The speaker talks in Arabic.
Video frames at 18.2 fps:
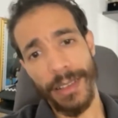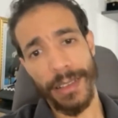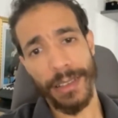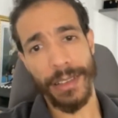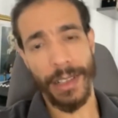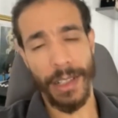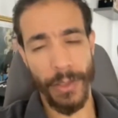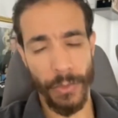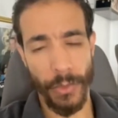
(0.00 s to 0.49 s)

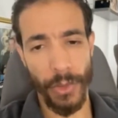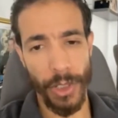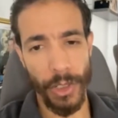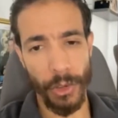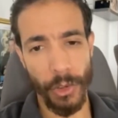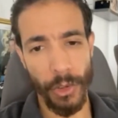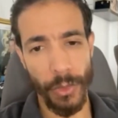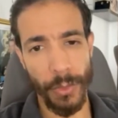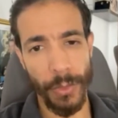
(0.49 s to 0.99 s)
نعرفوا
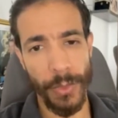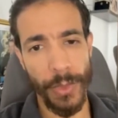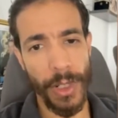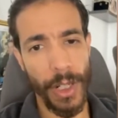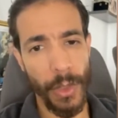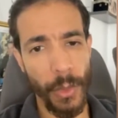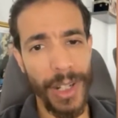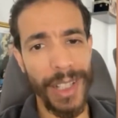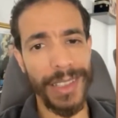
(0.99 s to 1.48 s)
عليهم
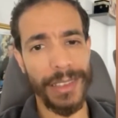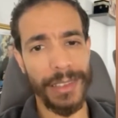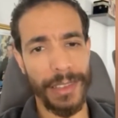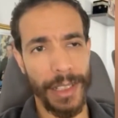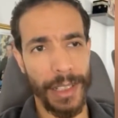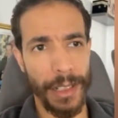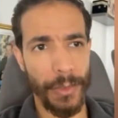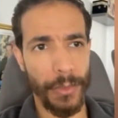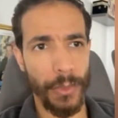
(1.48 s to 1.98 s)
او
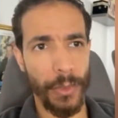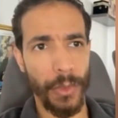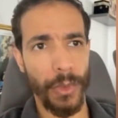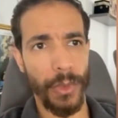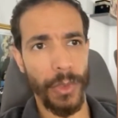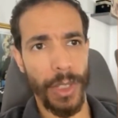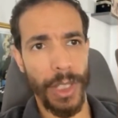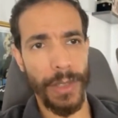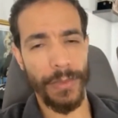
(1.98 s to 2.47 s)
غنتعرفوا
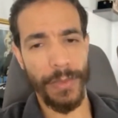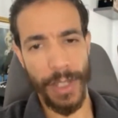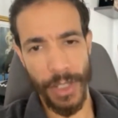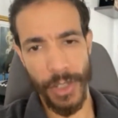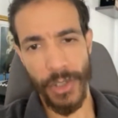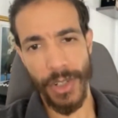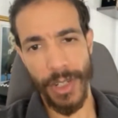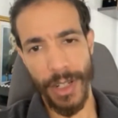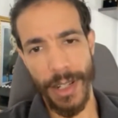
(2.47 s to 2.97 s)

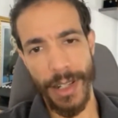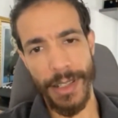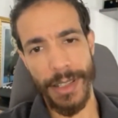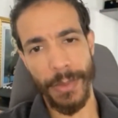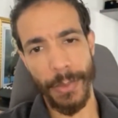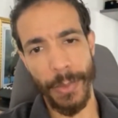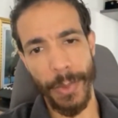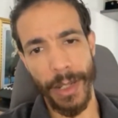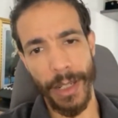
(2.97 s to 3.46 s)
كيفاش
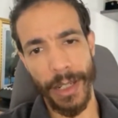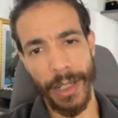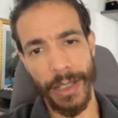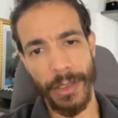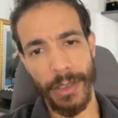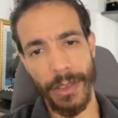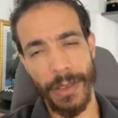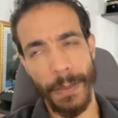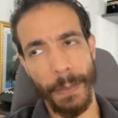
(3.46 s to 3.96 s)
الناس
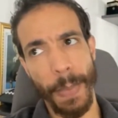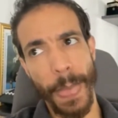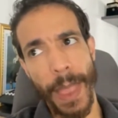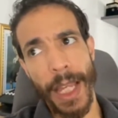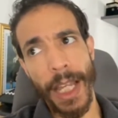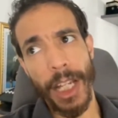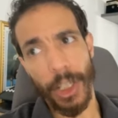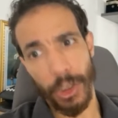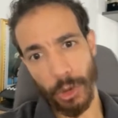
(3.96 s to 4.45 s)

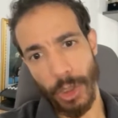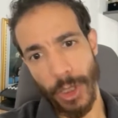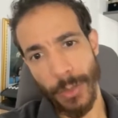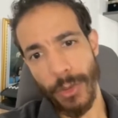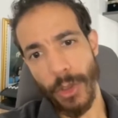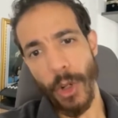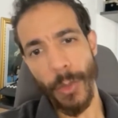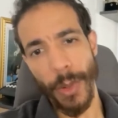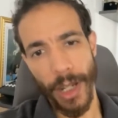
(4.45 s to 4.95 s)
قدروا
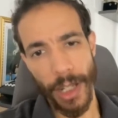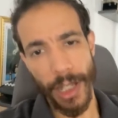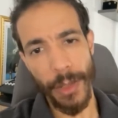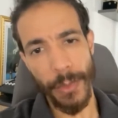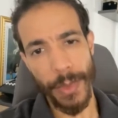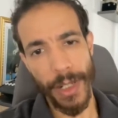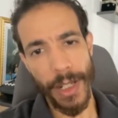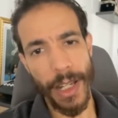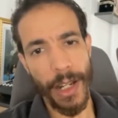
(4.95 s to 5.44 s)
يبداو
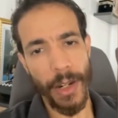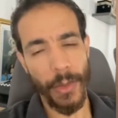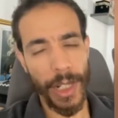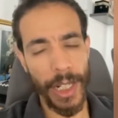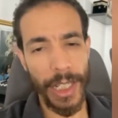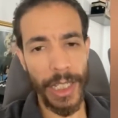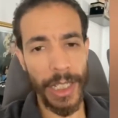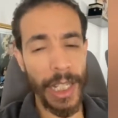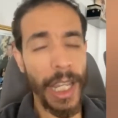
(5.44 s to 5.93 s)
بقل منها
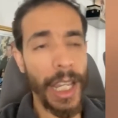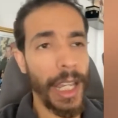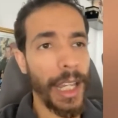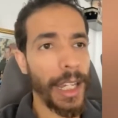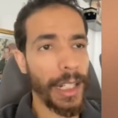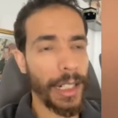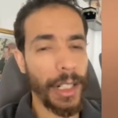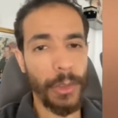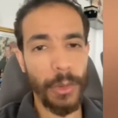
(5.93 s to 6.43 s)
ولكن
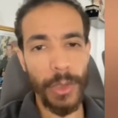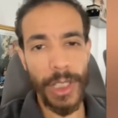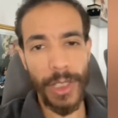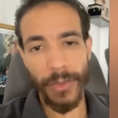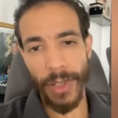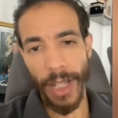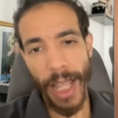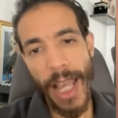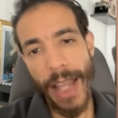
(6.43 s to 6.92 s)
انا كنقول لك
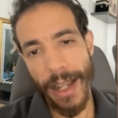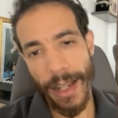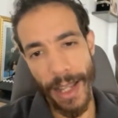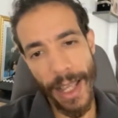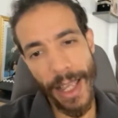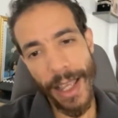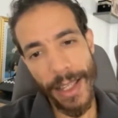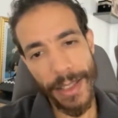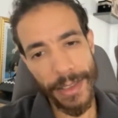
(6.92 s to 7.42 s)
في الحاله
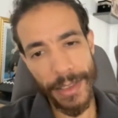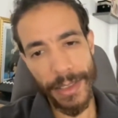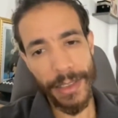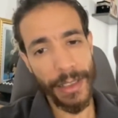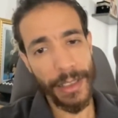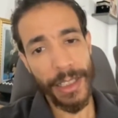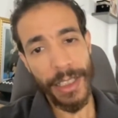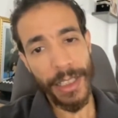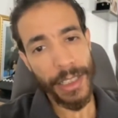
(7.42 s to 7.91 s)

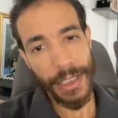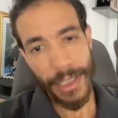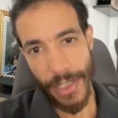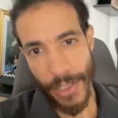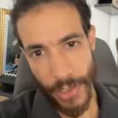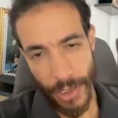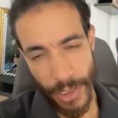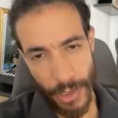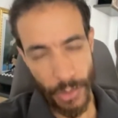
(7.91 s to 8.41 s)
العاديه الا
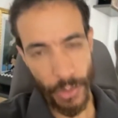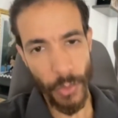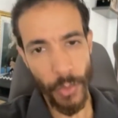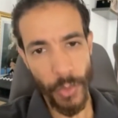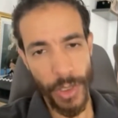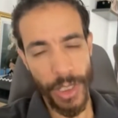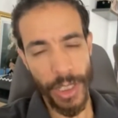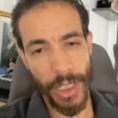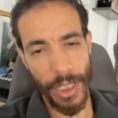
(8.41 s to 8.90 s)
جيتي
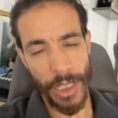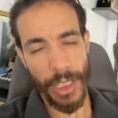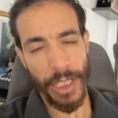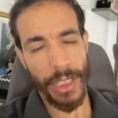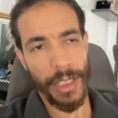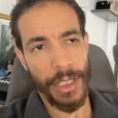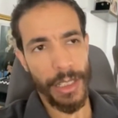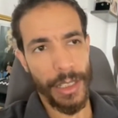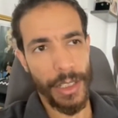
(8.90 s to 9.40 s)
تسولني
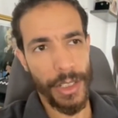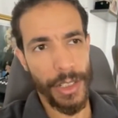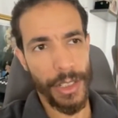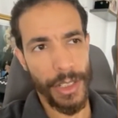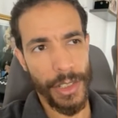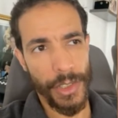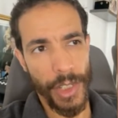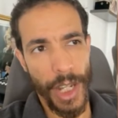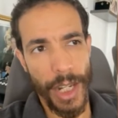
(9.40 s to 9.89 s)

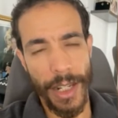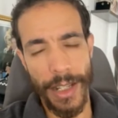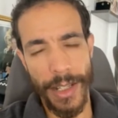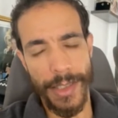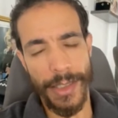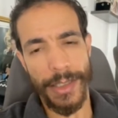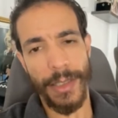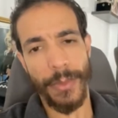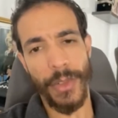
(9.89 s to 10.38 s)
آه، شحال
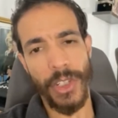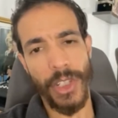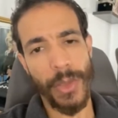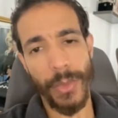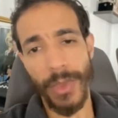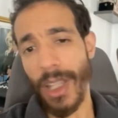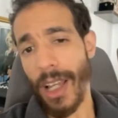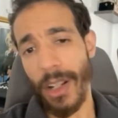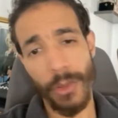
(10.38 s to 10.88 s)
خصني باش
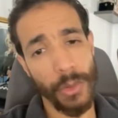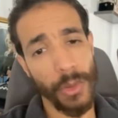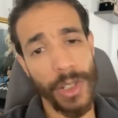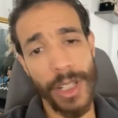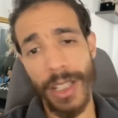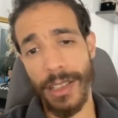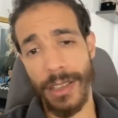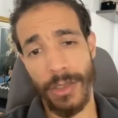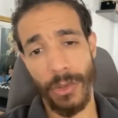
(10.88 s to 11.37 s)
نبدا نقول
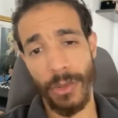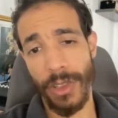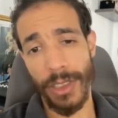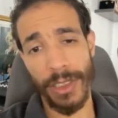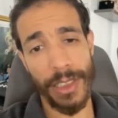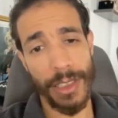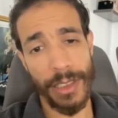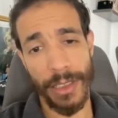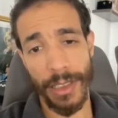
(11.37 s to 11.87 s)
لك خص تكون
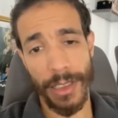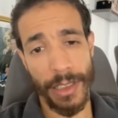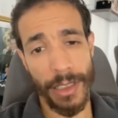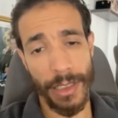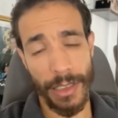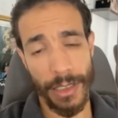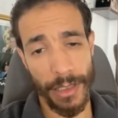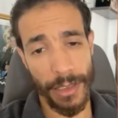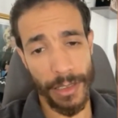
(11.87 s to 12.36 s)
عندك 5
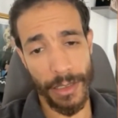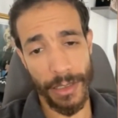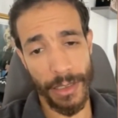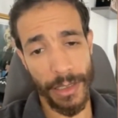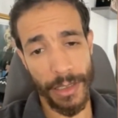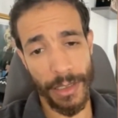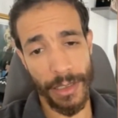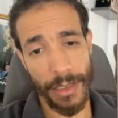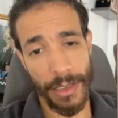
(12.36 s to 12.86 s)

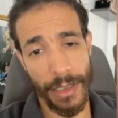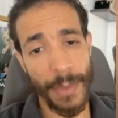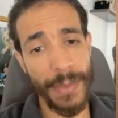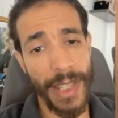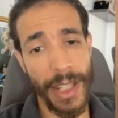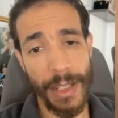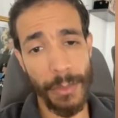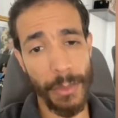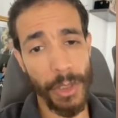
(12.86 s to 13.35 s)

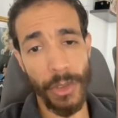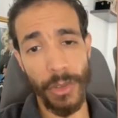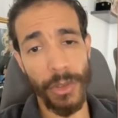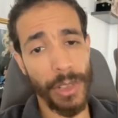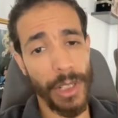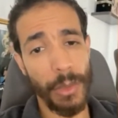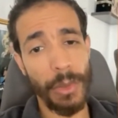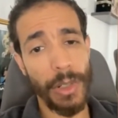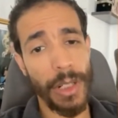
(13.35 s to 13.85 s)
آه،
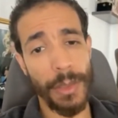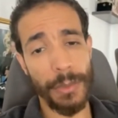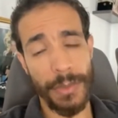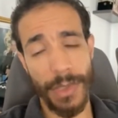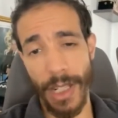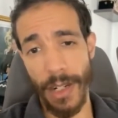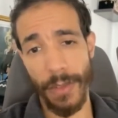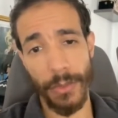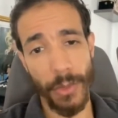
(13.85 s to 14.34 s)
مليون او
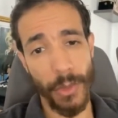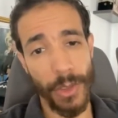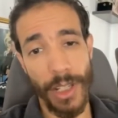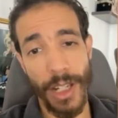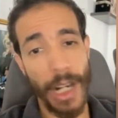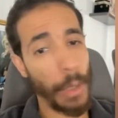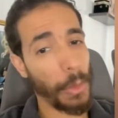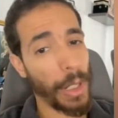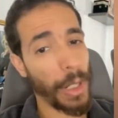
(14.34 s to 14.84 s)
5000
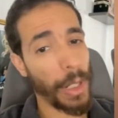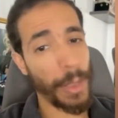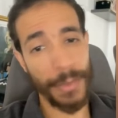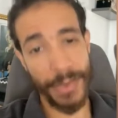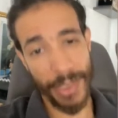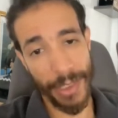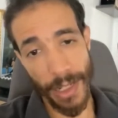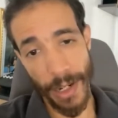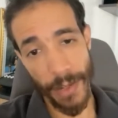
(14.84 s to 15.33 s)
دولار او
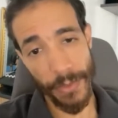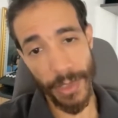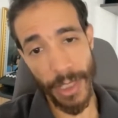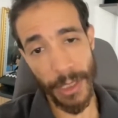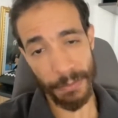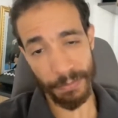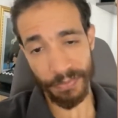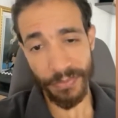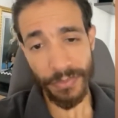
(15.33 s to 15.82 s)
50000 درهم